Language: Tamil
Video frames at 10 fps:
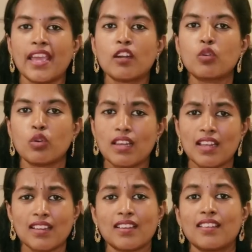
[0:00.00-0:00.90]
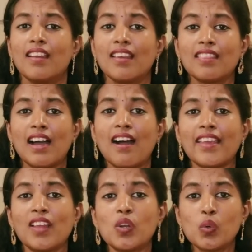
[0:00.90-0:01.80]
அயன் கூடுதலாக இருக்குன்னு இந்த
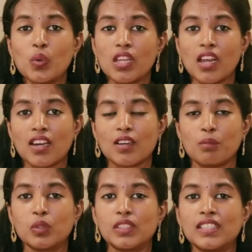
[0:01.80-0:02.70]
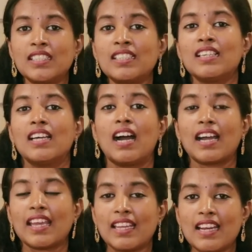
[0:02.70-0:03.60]
அயன் கூடுதலாக இருக்கும்போது
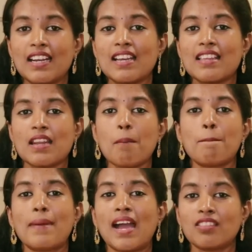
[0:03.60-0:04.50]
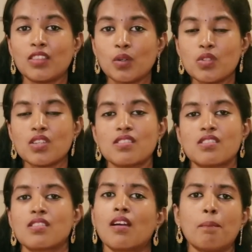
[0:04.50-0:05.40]
அங்கே என்ன நடக்குதுன்னா
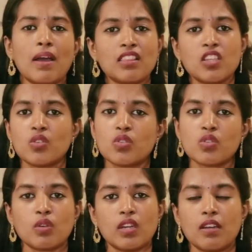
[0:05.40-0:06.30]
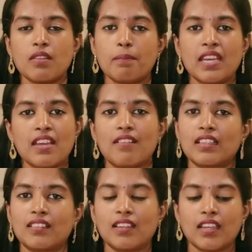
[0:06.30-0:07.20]
பேத்தோஜன்ஸ் பேத்தஜன்ஸ்னு ஒன்று இந்த பெரிய
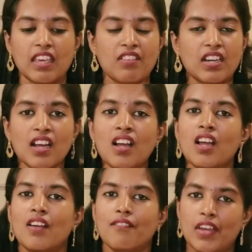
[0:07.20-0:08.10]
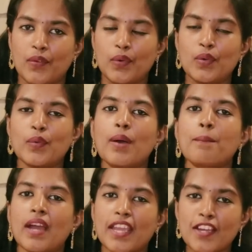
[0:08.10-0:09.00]
வார்த்தை நினைக்க வேண்டாம் வேறு ஒன்றும் இல்லை
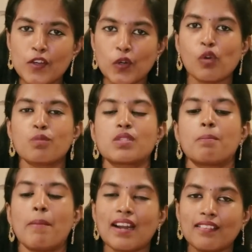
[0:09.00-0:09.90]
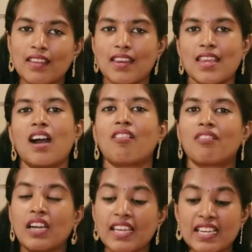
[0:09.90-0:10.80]
மைக்ரோப்ஸ் பாக்டீரியா
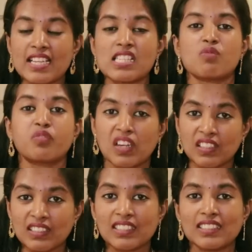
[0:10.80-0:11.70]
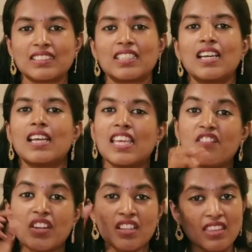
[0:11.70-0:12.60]
வைரஸ் ஃபங்கஸ்
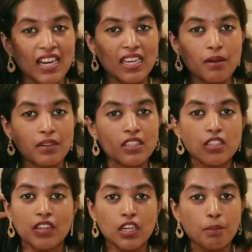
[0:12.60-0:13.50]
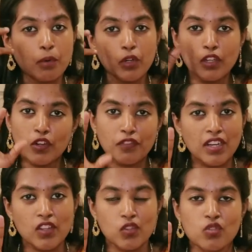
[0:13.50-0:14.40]
ஈவன் தலையில் வந்துட்டு வர்ற பொடுகு ஒரு
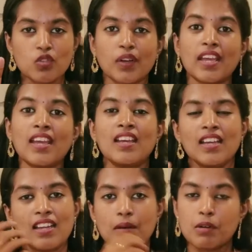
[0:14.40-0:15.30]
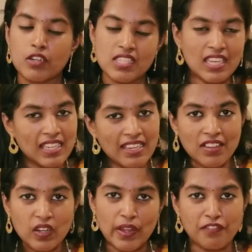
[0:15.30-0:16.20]
ஃபங்கஸ்ன்னு சொன்னேன் நம்மளோட ஸ்கின்ல
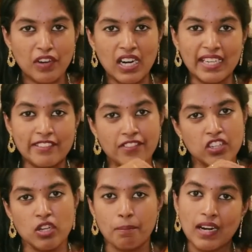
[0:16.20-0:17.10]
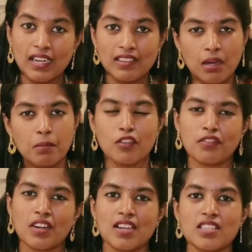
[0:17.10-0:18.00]
வரக்கூடிய ஃபங்கல் இன்ஃபெக்ஷன்
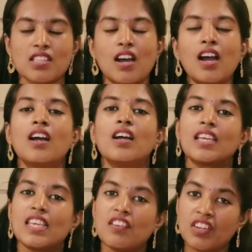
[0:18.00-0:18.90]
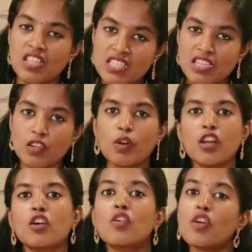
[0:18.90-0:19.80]
படர்தாமரையும் ஃபங்கஸ் தான் ஈவன்
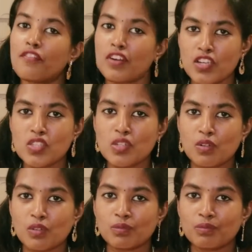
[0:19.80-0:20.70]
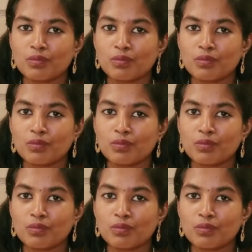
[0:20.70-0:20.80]
சிறுகுடலில் கூட ஃபங்கஸ் இருக்கும்